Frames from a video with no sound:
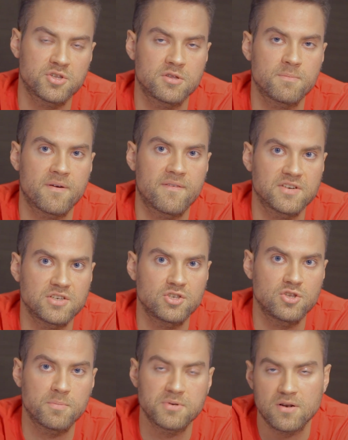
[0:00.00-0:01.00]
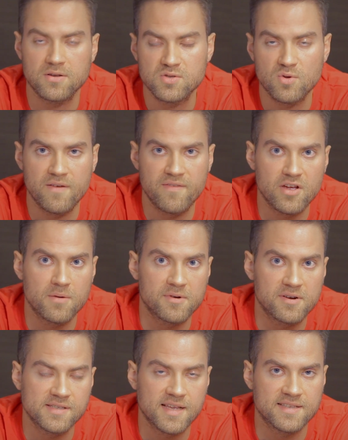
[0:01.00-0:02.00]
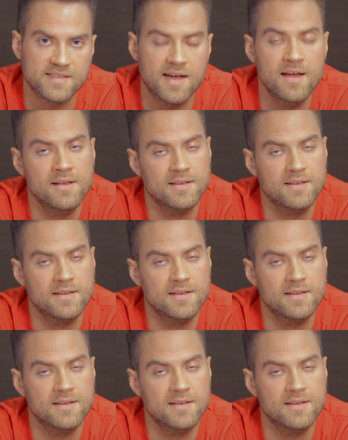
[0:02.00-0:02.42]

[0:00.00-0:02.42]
doprowadzić do przyrostu lewej komory serca.